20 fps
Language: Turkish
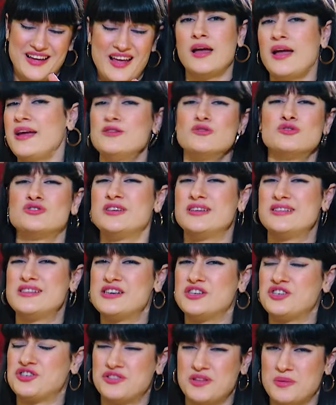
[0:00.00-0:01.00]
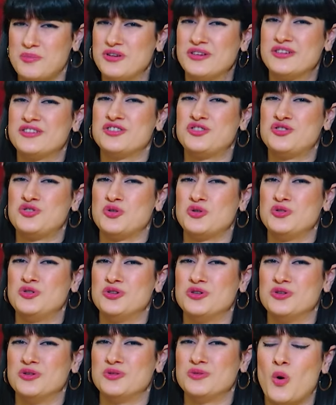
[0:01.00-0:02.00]
Henüz 7 yaşında bir kız
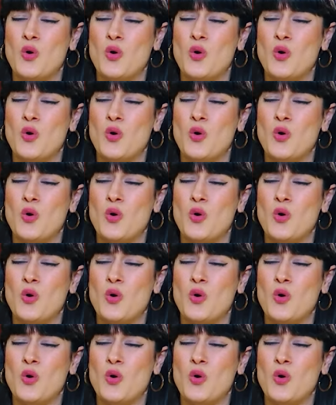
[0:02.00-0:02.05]
çocuğu